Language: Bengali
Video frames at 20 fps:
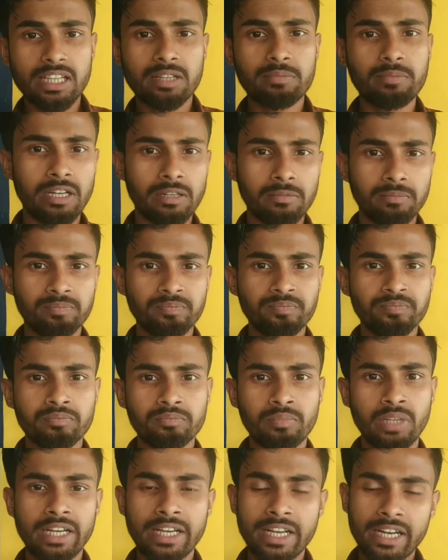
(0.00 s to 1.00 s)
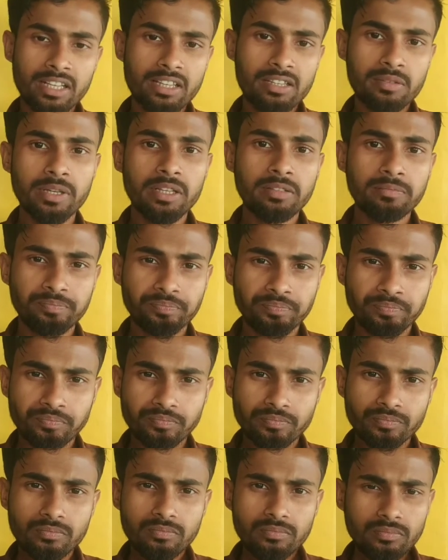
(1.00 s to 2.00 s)
দেখবেন মানে কেটে দিবেন
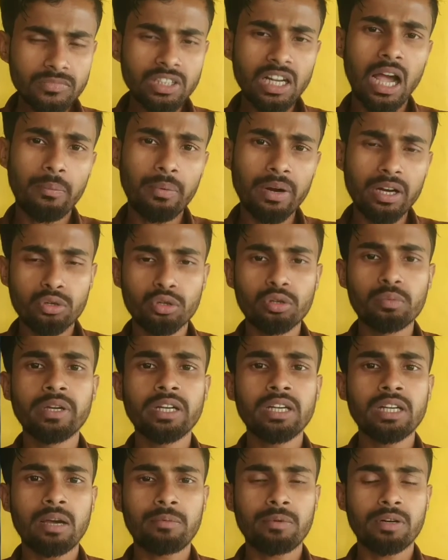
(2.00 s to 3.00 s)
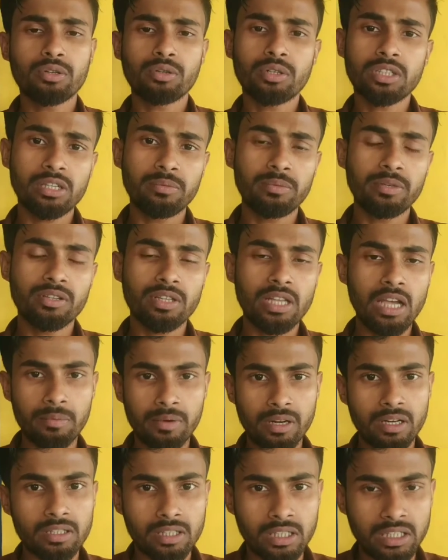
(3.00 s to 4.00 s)
আবার ঢুকবেন আবার ঢুকে সেই ভিডিওতে আবার
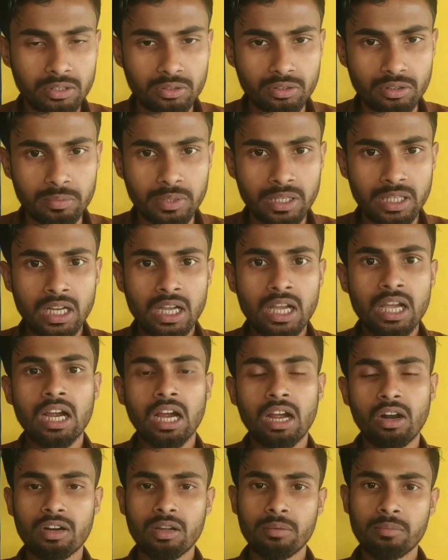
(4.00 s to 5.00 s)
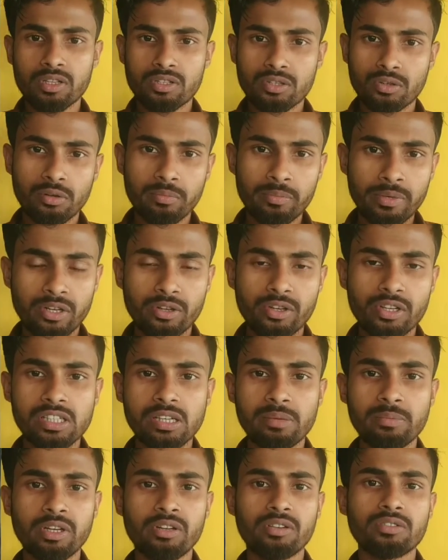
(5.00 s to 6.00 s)
ক্লিক করবেন কারণ আমরা যখন বের হয়ে যাই
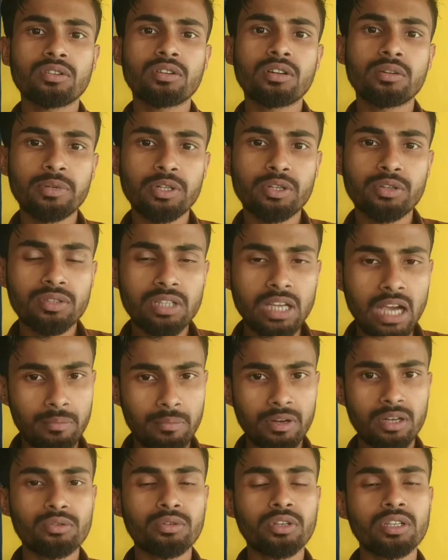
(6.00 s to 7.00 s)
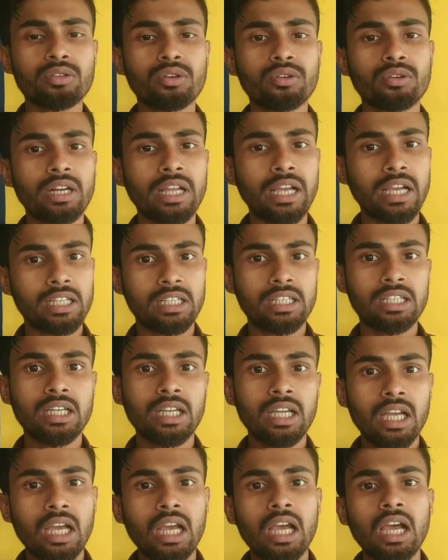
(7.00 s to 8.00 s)
বের হয়ে যখন ভিডিওতে আবার ঢুকে তখন একটি
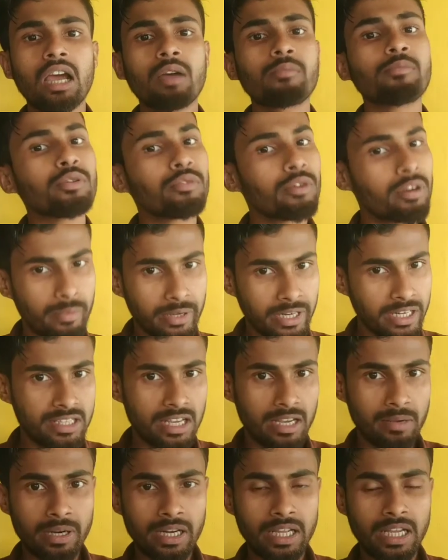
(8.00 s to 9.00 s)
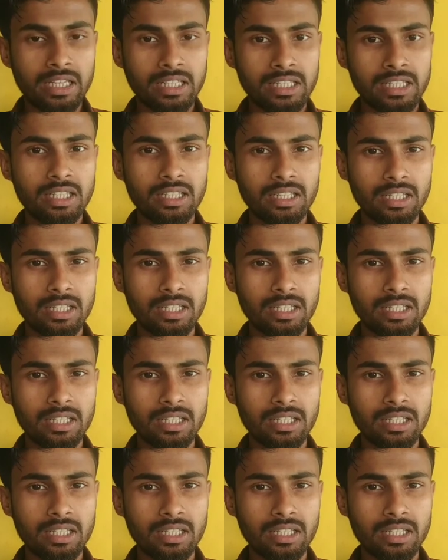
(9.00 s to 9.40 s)
ভিউয়ার বেড়ে যায় মানে একটি